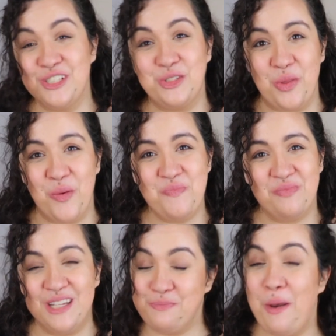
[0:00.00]
eso es todo.
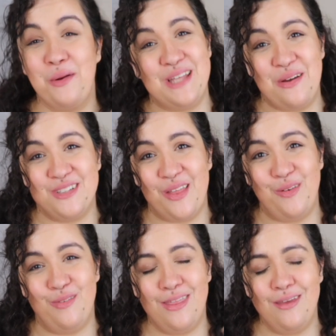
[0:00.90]
Espero que os haya gustado
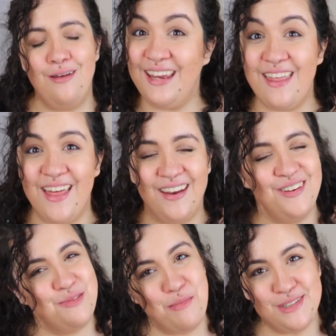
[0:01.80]
el vídeo. Y nada,
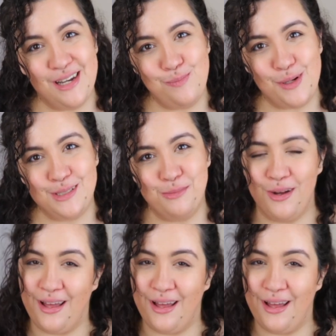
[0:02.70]
nos vemos en el próximo.